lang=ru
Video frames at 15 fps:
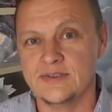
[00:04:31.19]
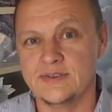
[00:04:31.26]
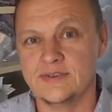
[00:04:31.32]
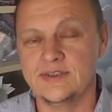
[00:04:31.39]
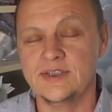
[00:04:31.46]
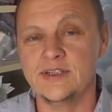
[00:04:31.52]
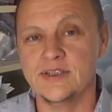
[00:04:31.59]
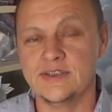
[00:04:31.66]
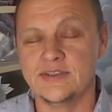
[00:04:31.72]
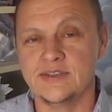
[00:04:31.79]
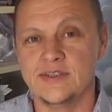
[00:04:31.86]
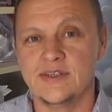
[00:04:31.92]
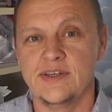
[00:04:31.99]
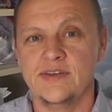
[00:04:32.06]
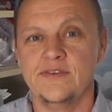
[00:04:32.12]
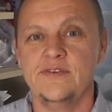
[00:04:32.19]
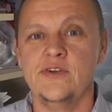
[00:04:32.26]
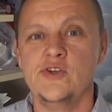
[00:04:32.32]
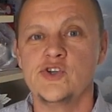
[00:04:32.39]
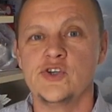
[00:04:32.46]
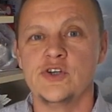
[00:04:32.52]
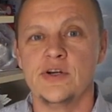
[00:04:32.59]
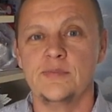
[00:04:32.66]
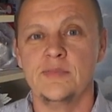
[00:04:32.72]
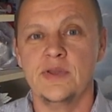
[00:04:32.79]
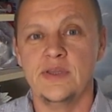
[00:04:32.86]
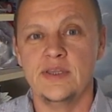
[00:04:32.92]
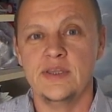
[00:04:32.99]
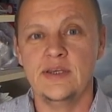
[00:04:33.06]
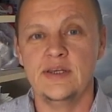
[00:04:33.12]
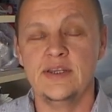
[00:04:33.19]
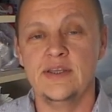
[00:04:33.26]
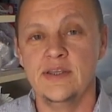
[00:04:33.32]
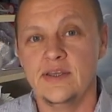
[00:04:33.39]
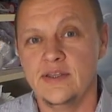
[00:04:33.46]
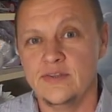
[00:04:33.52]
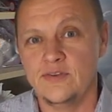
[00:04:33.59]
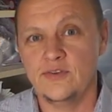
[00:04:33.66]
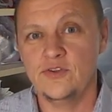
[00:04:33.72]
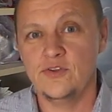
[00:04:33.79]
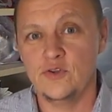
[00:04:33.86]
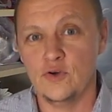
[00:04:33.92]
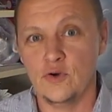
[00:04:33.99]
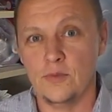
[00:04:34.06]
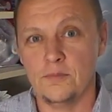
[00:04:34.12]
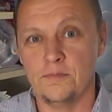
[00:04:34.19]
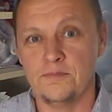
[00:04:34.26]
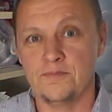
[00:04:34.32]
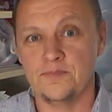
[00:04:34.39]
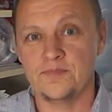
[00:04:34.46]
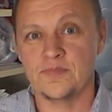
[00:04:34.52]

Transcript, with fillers: сделать вечером или днем.